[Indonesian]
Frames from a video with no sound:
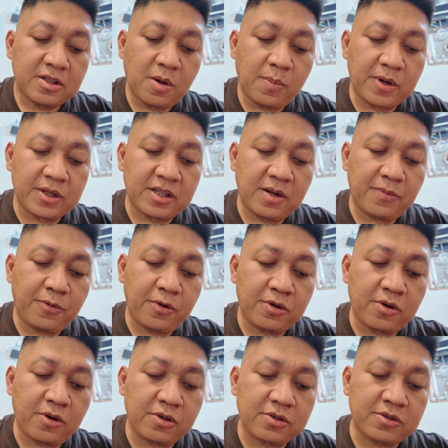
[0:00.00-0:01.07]
Nomor
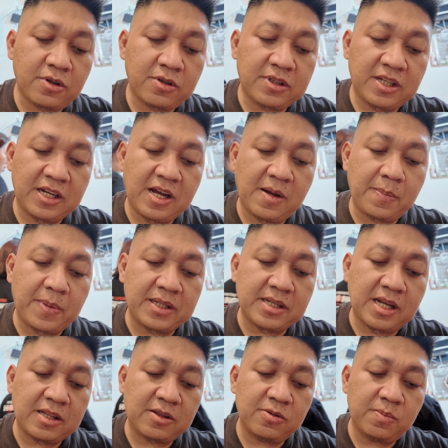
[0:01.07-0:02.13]
telepon
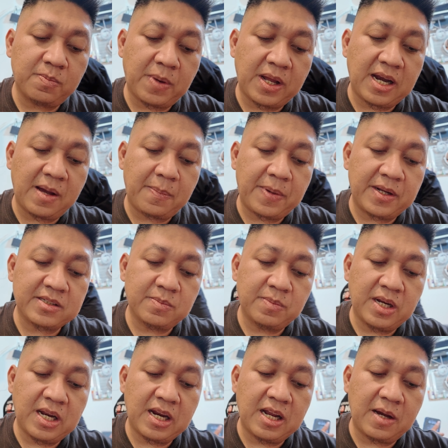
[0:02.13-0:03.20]

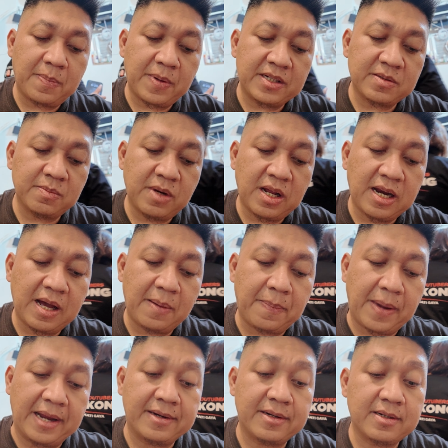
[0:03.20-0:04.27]

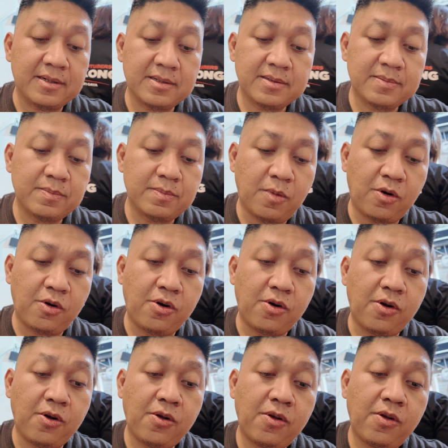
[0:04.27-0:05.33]
0341489898
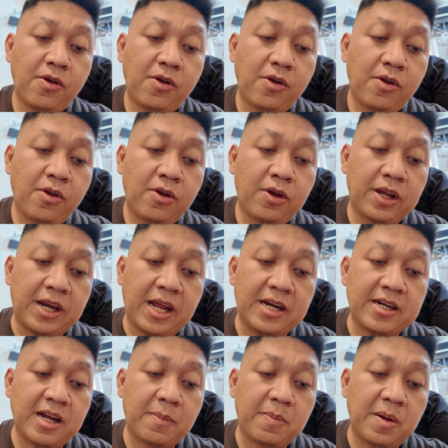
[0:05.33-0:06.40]
Monggo Ini
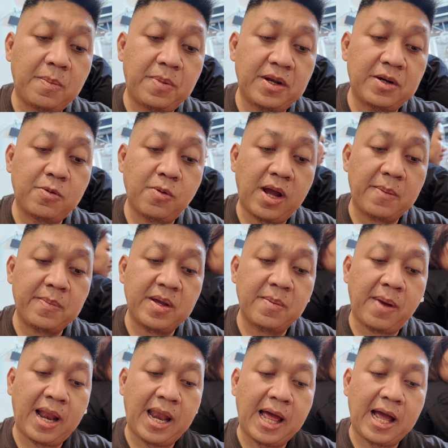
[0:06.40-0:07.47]
ada BP 2MI
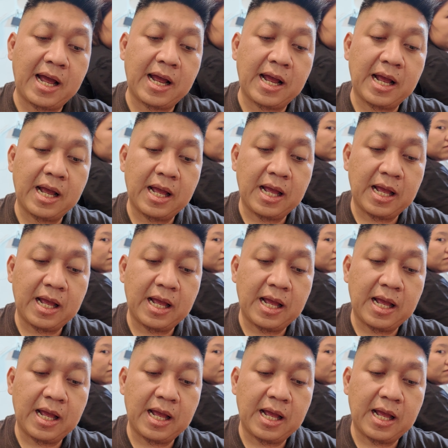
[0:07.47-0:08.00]
Malang nah,